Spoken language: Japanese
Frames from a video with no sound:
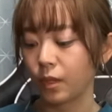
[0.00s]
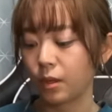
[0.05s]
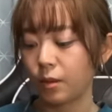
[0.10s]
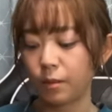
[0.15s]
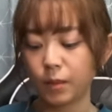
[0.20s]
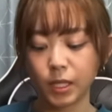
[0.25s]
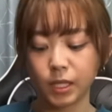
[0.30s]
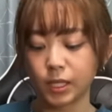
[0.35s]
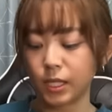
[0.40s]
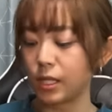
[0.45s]

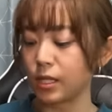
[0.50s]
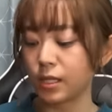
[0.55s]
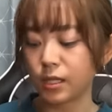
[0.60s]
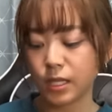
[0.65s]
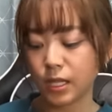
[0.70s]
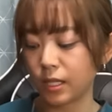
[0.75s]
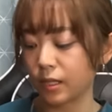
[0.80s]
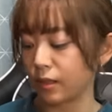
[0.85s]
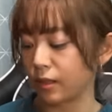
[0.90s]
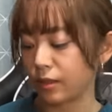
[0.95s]
まあ全
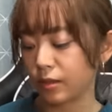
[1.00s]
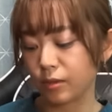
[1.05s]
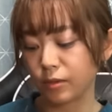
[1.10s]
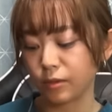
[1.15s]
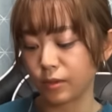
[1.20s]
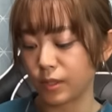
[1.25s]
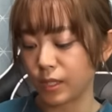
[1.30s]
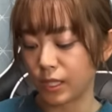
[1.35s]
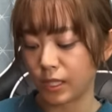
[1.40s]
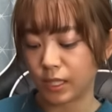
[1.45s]
然そ
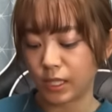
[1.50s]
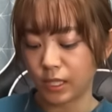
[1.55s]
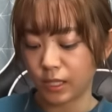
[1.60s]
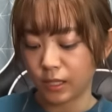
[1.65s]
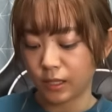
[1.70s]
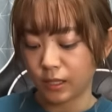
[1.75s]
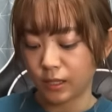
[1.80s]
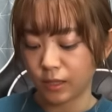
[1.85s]
んなに